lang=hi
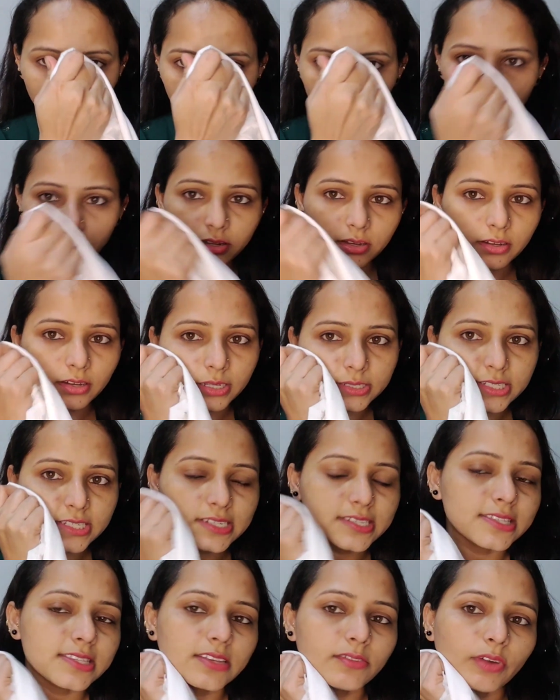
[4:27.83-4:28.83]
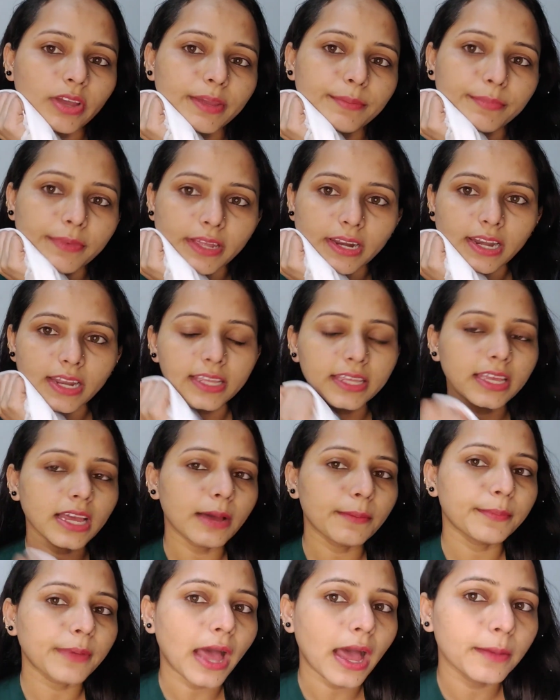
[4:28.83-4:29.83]
और अच्छे से वाइप कर लेंगे
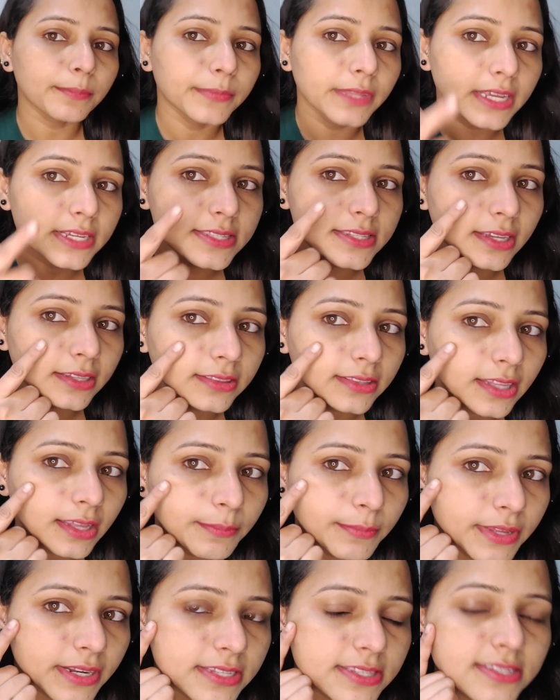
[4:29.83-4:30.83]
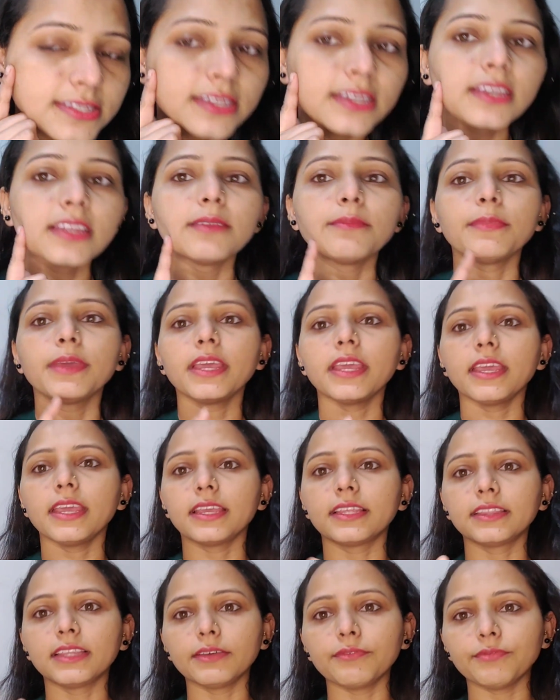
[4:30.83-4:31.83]
आप आप देख सकते हैं मेरे स्किन में
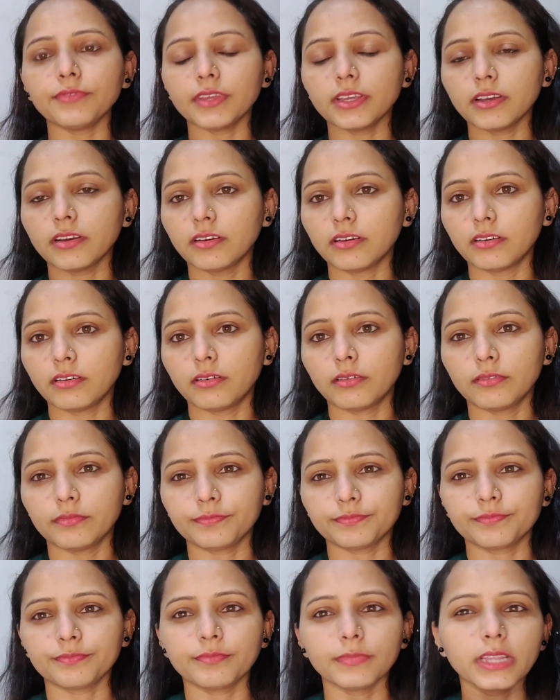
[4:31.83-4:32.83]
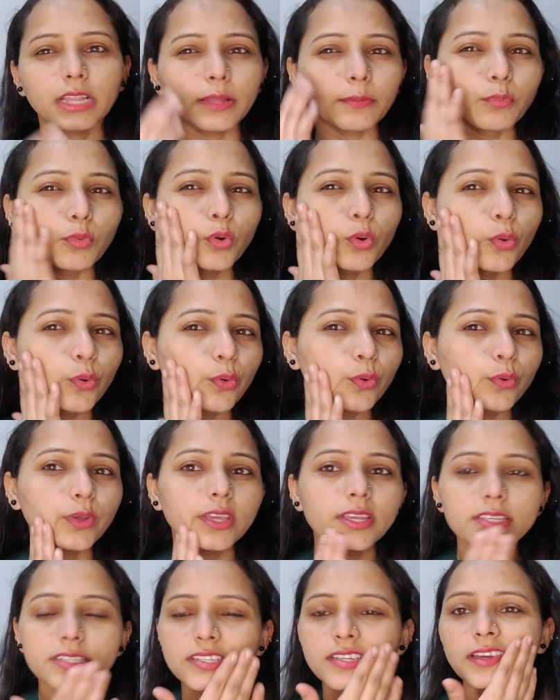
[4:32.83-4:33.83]
एकदम मतलब
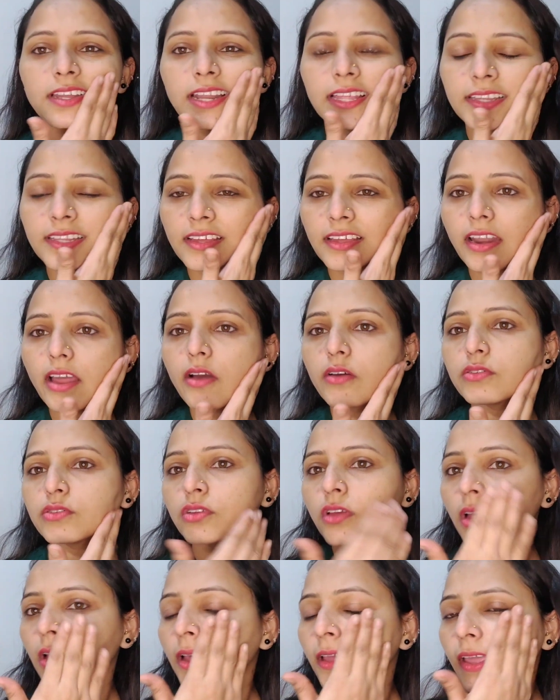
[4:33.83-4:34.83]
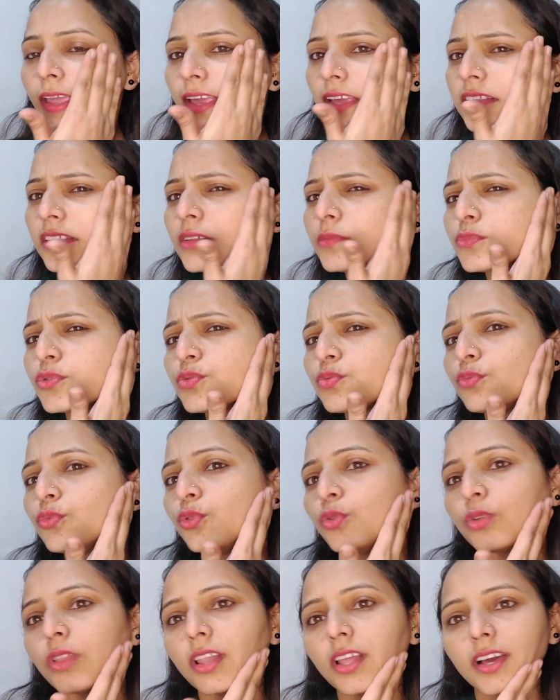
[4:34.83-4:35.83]
ग्लोइंग चेहरा दिख रहा है और एकदम
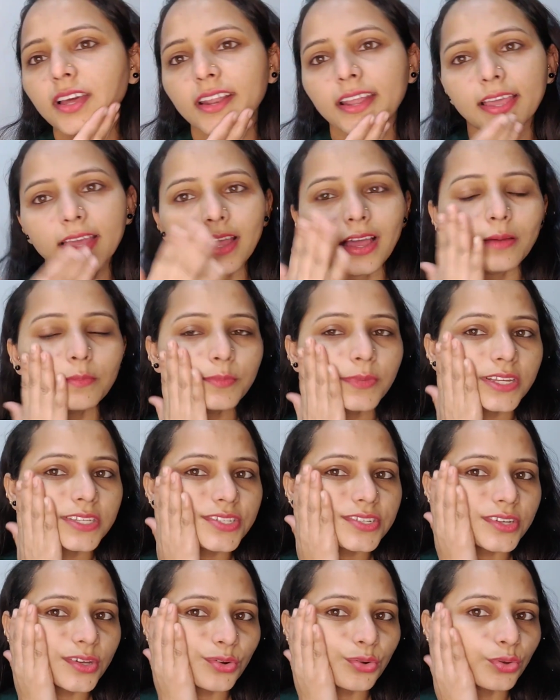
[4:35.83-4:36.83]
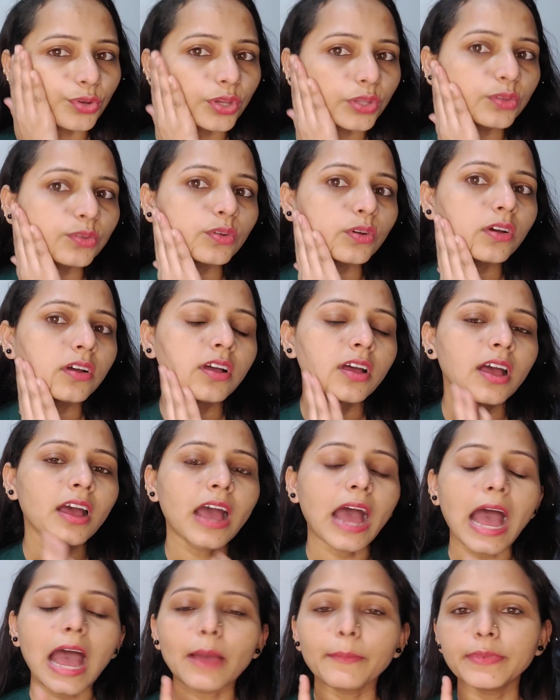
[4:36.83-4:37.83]
स्मूथ लग रहा है आप टच करोगे तो
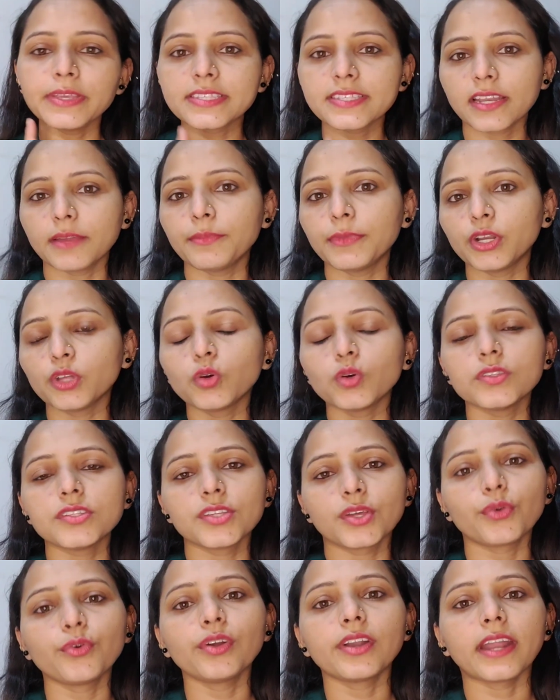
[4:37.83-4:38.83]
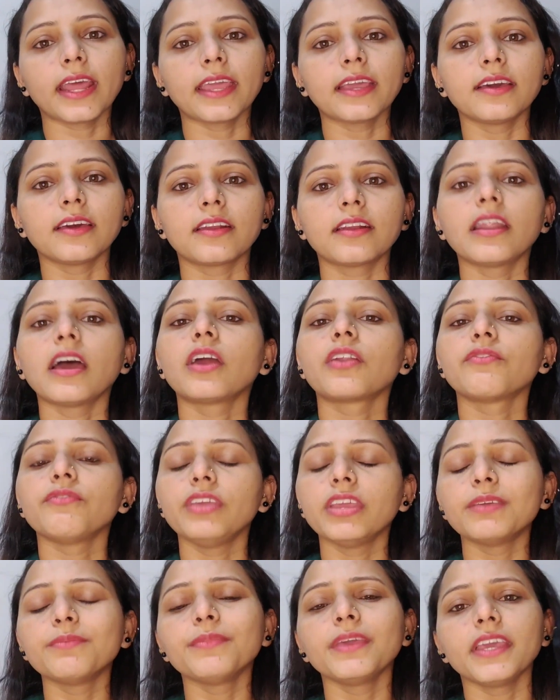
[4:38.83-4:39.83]
आप इस रेमेडी को ज़रूर ट्राई करना और
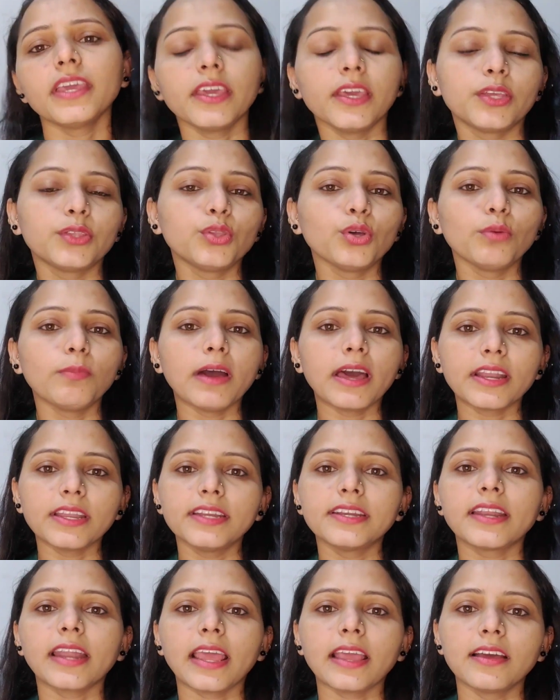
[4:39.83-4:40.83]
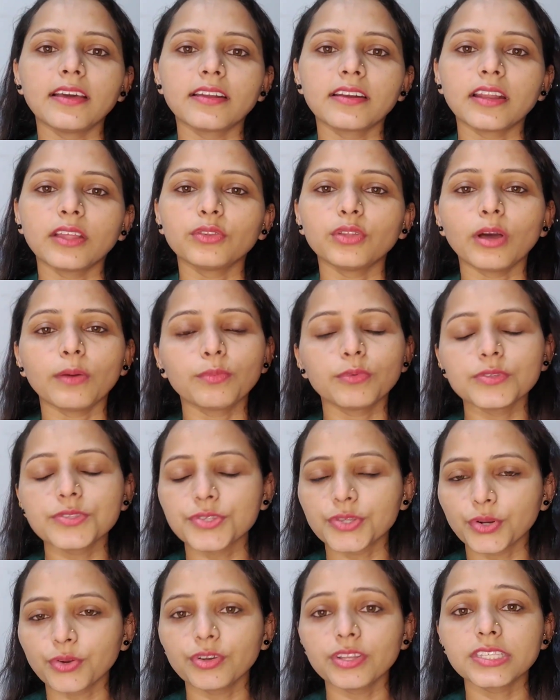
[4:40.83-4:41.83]
वीक में एक दो बार ही ट्राई करना तो आपको
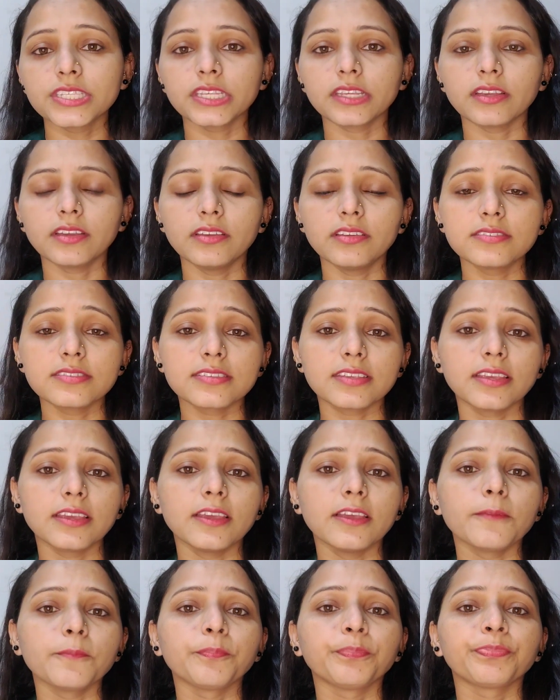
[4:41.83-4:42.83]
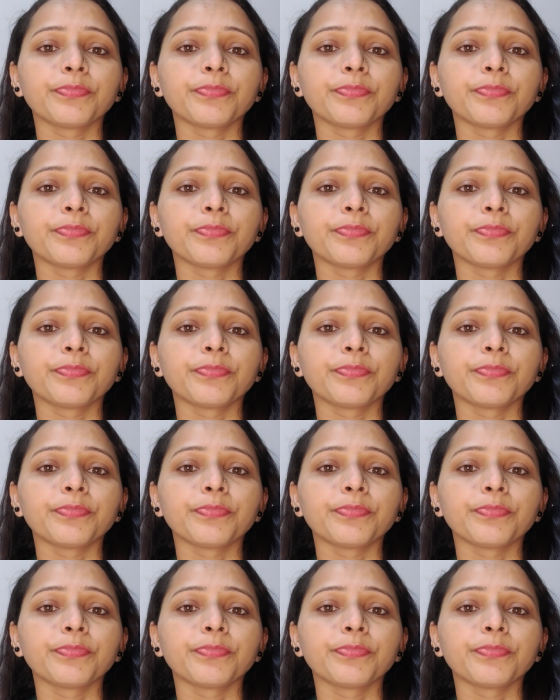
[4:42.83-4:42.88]
ज़रूर इस इसके